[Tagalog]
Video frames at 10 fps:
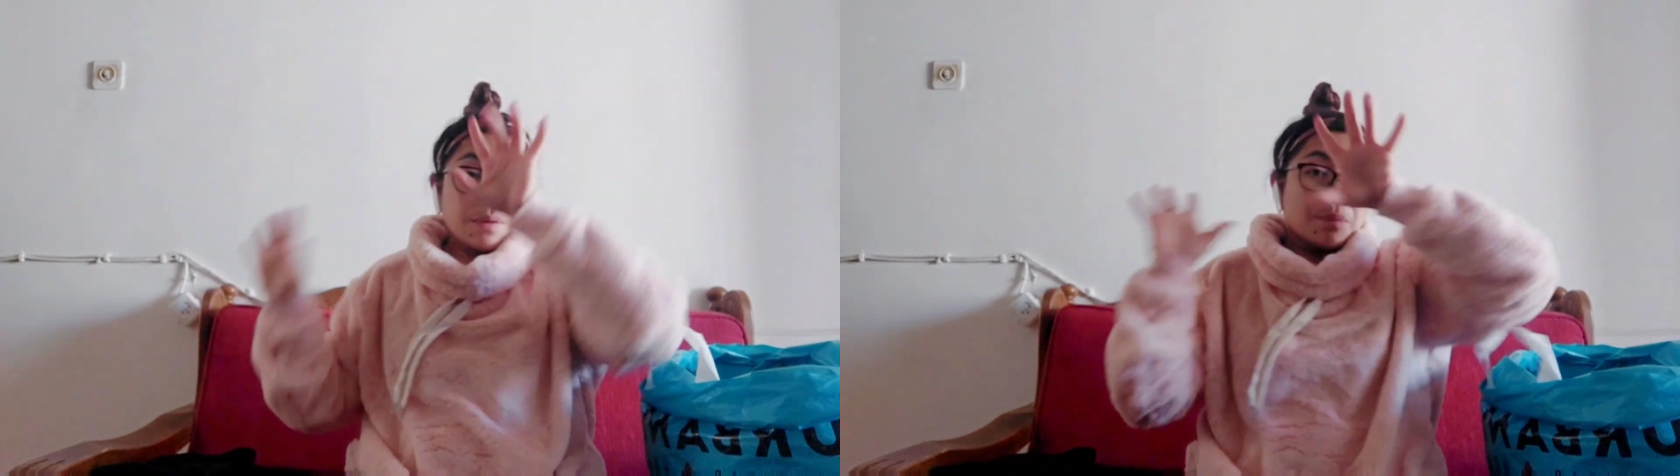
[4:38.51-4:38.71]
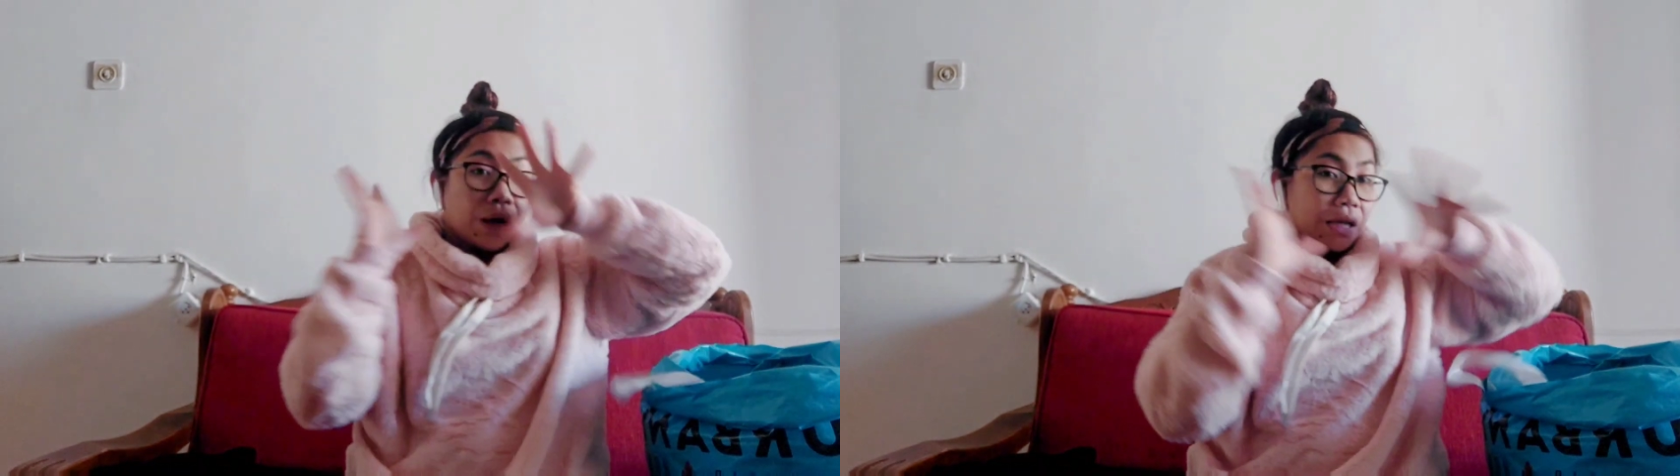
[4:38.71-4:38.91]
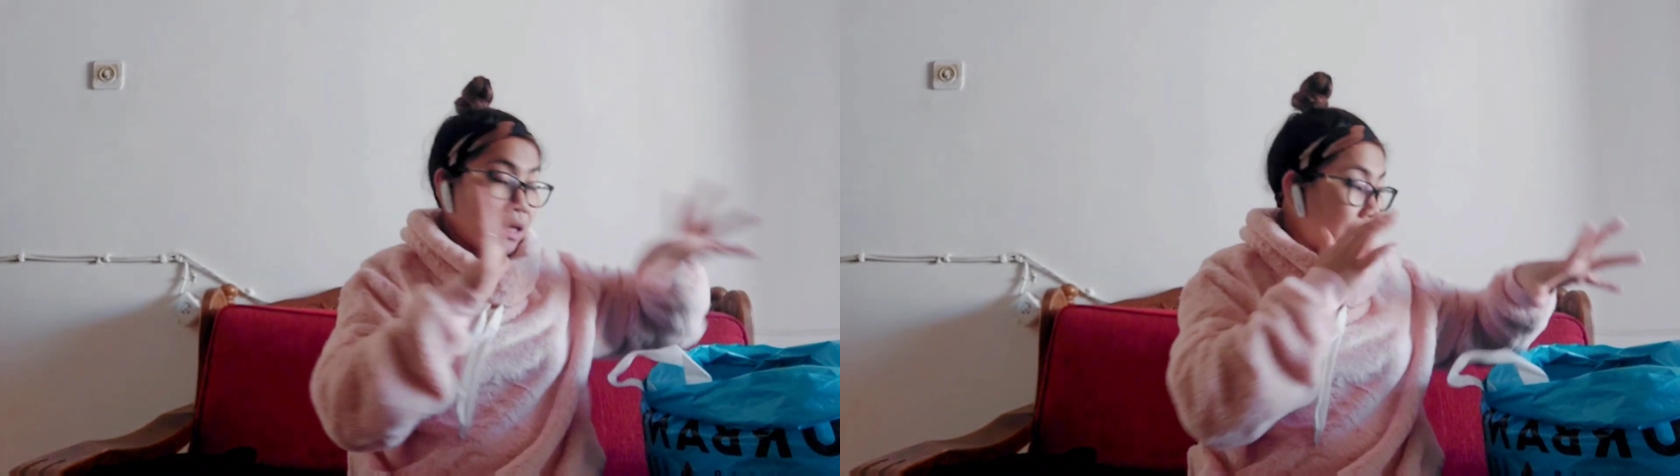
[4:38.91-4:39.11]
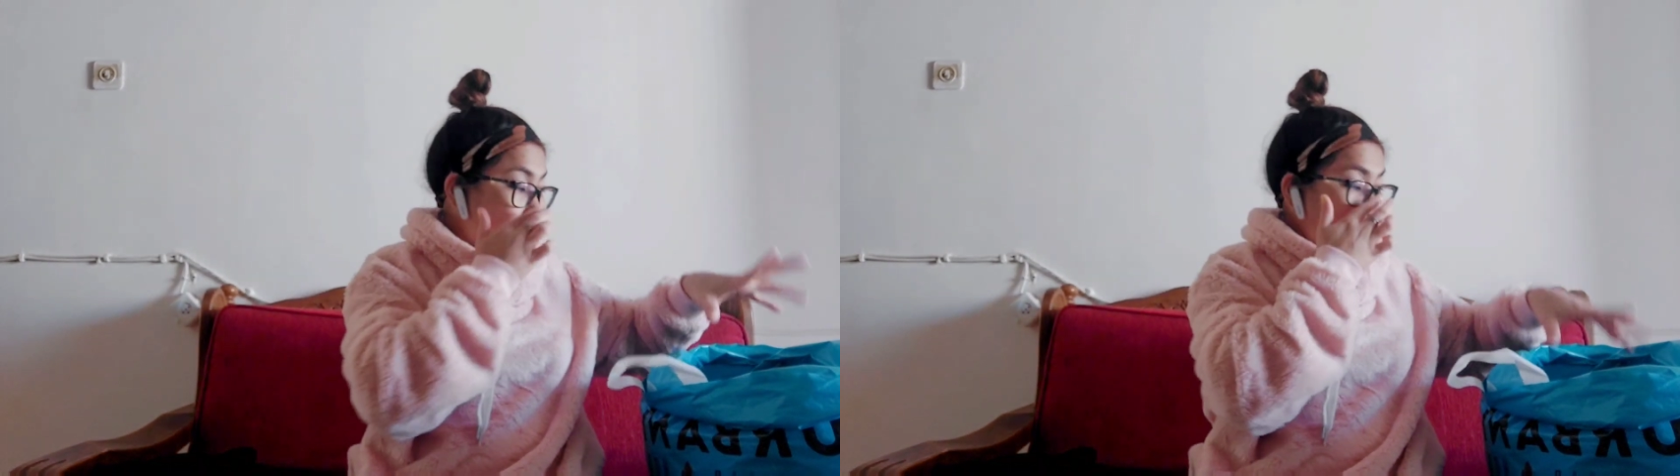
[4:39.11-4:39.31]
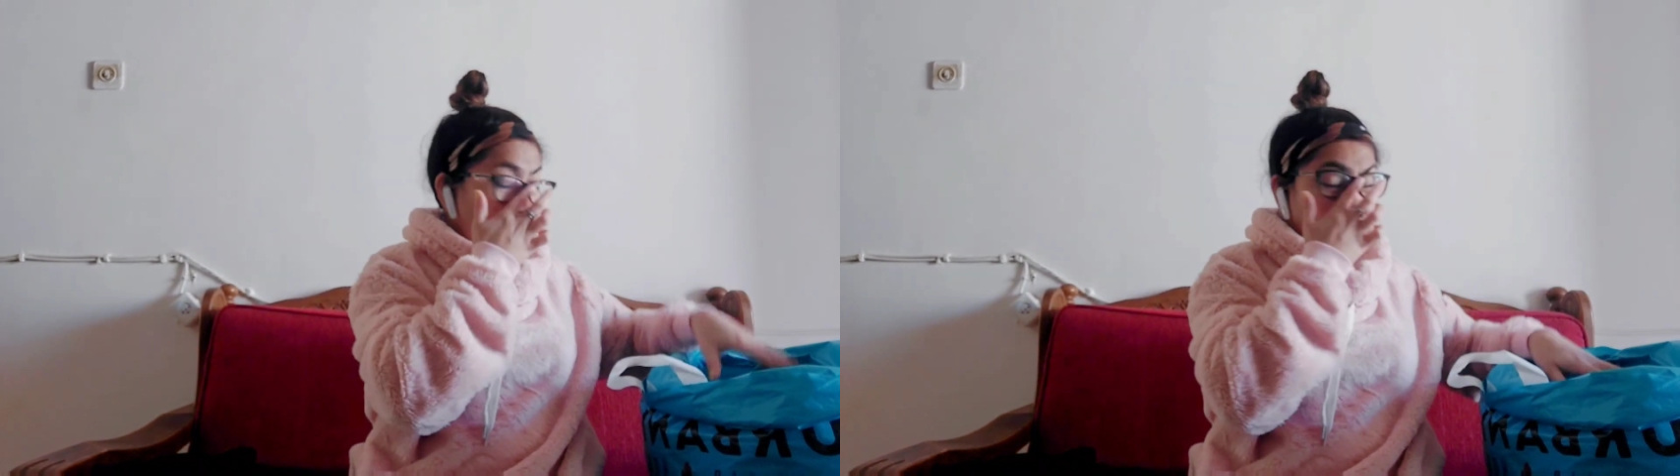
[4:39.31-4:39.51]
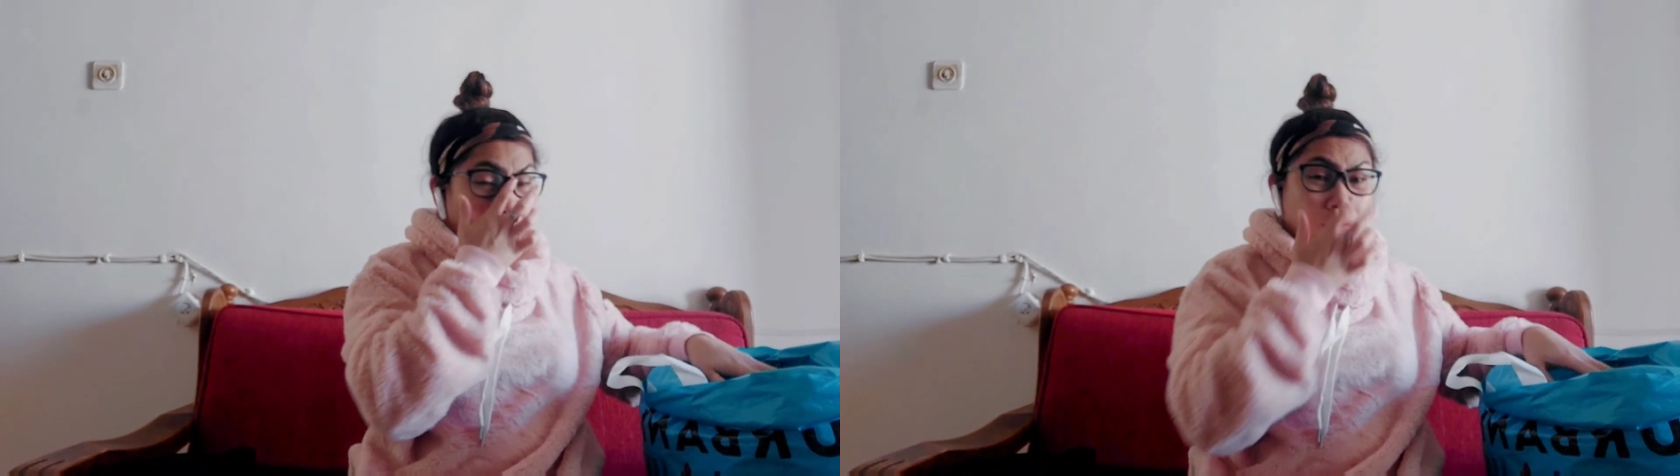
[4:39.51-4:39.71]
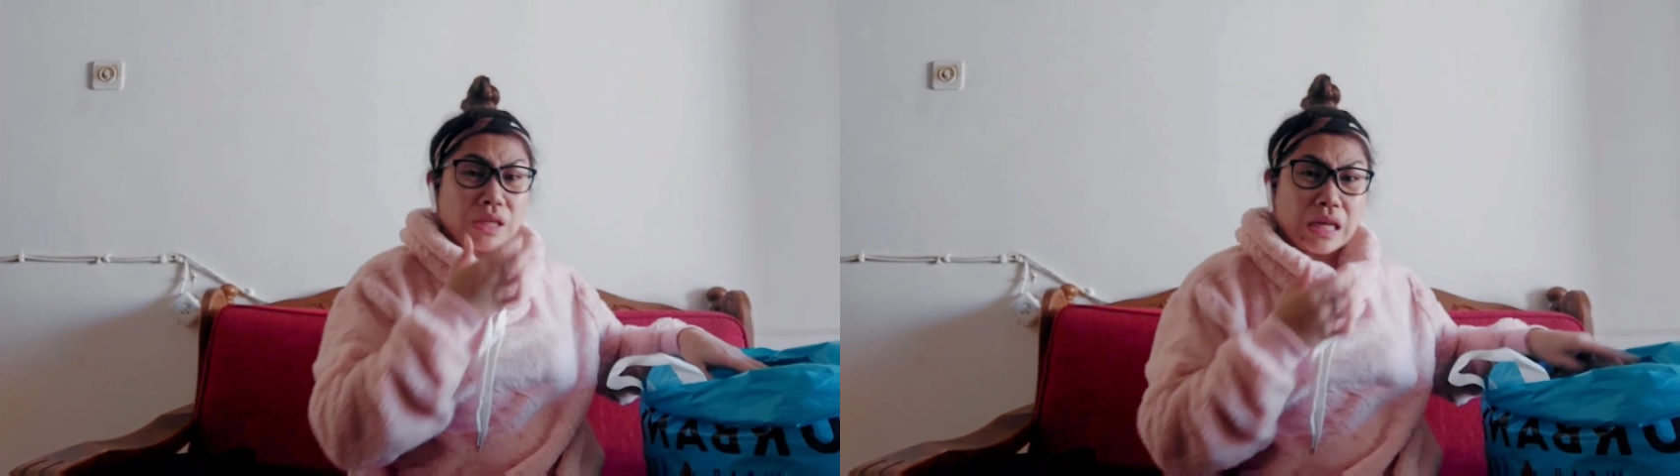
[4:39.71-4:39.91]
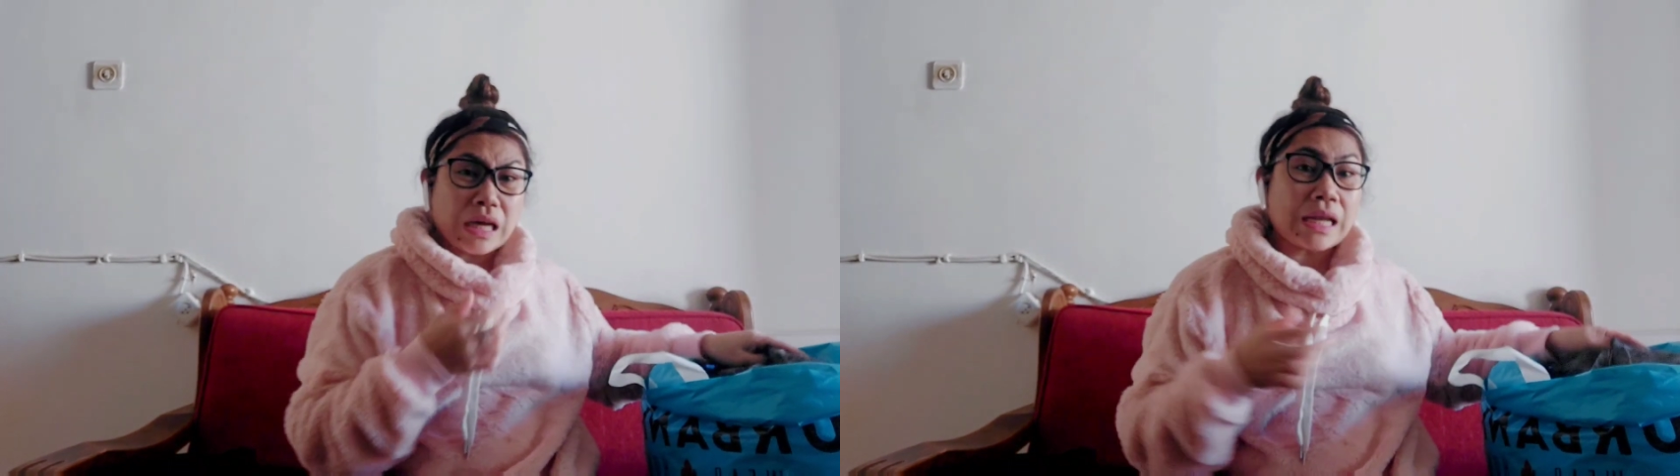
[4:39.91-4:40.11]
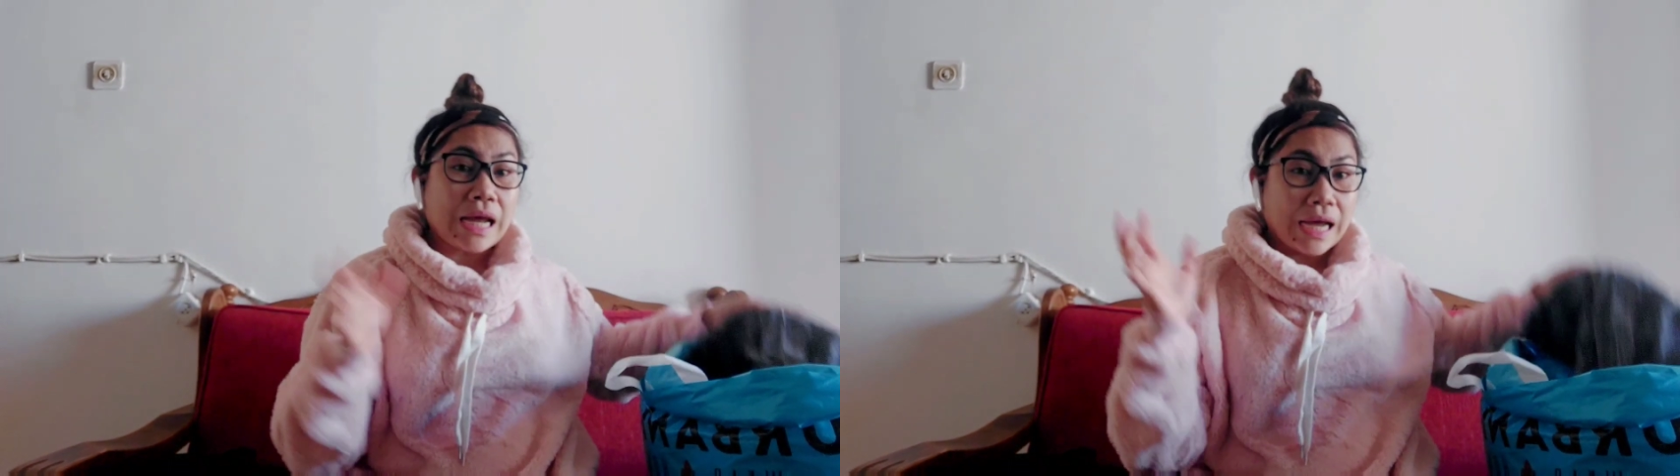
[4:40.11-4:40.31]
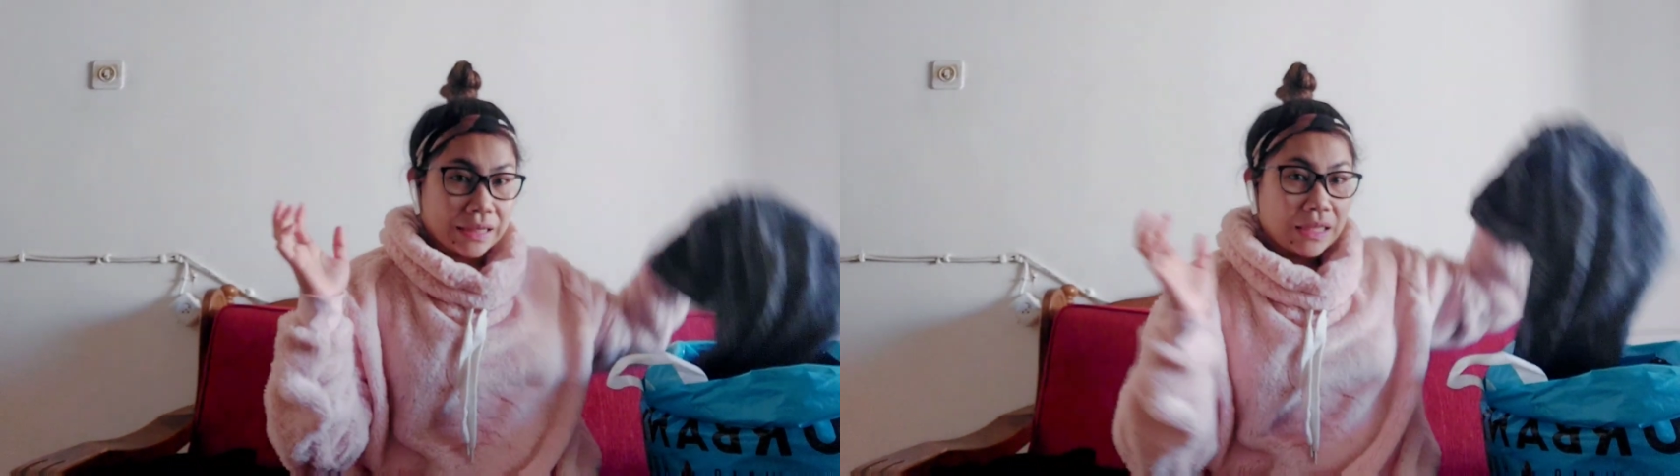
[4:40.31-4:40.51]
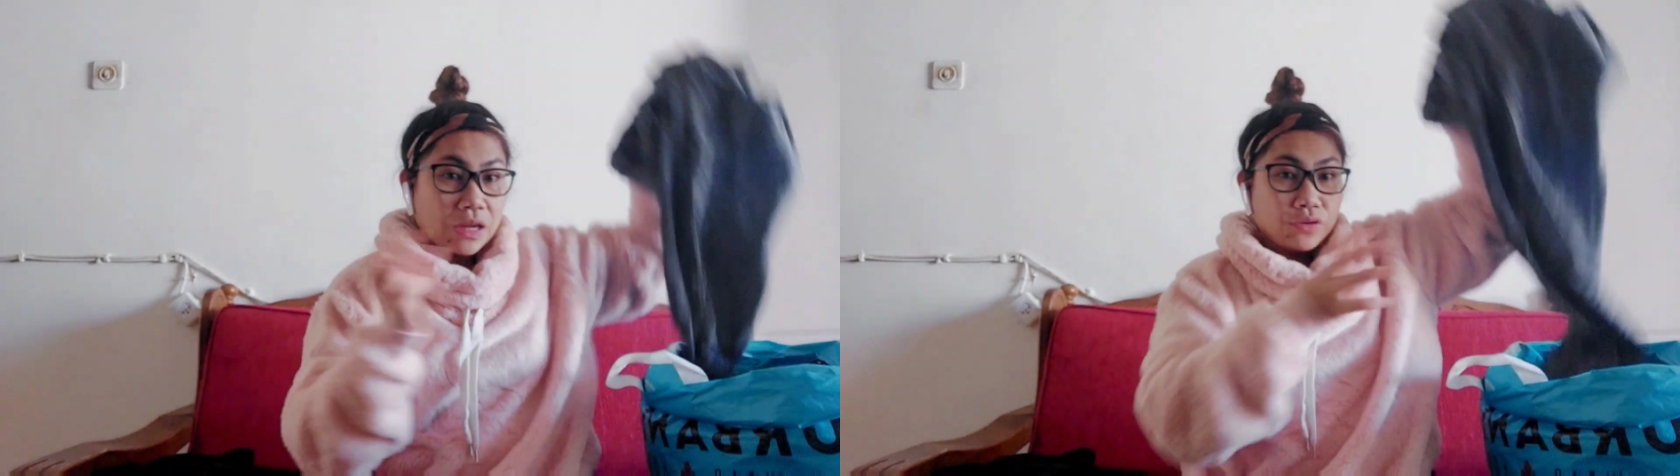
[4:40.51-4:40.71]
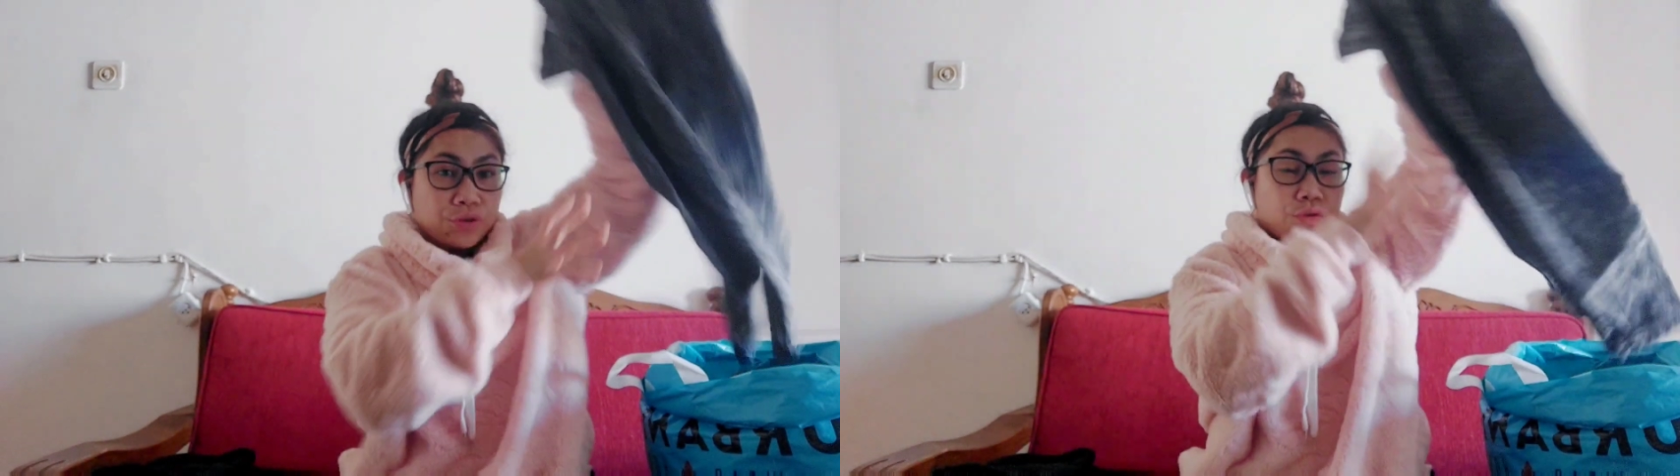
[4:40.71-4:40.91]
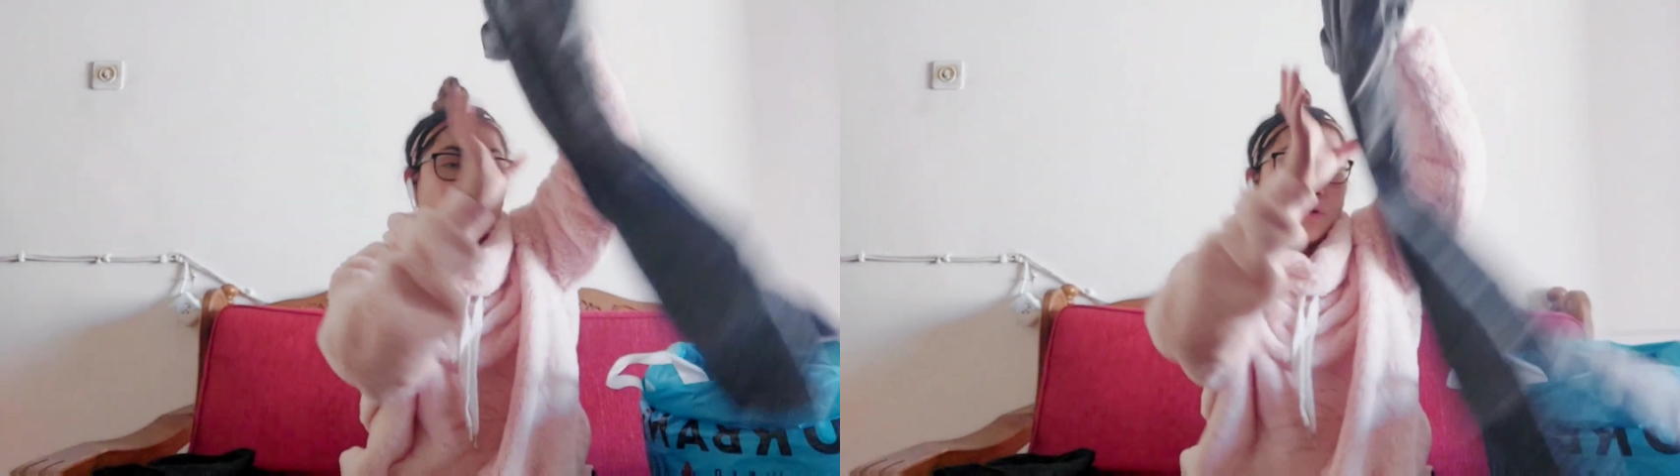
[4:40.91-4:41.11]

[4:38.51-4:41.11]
Balik, mostly kalahati lang yung